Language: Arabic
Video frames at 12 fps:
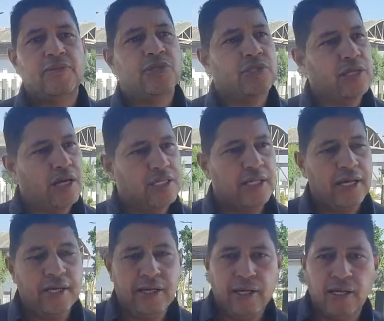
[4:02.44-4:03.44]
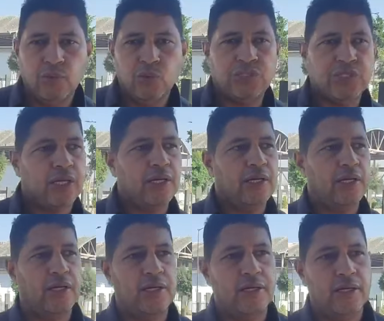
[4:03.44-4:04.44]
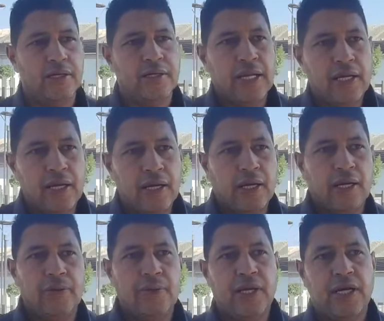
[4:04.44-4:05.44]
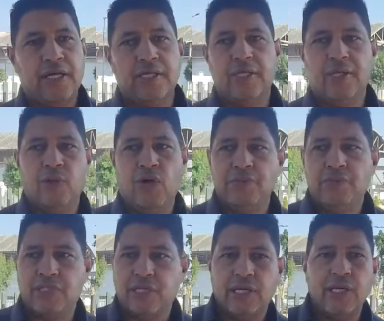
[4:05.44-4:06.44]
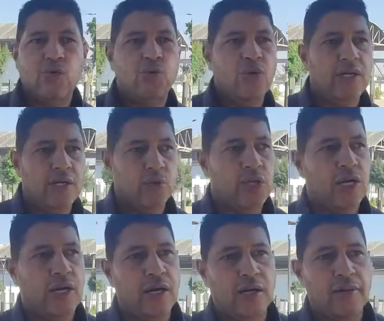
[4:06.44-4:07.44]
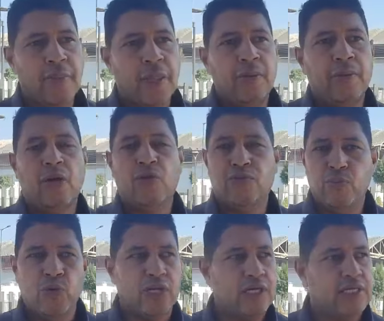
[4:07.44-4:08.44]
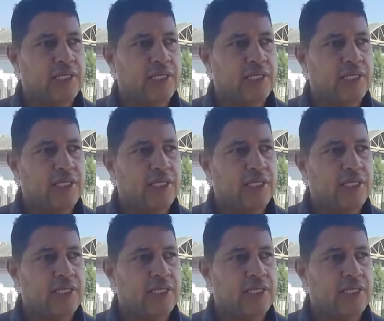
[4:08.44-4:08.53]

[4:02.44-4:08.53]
سطات لان المستقل الاقليمي الاخ ديالنا محمد السكاكي هو اللي وضعها المعروف بمول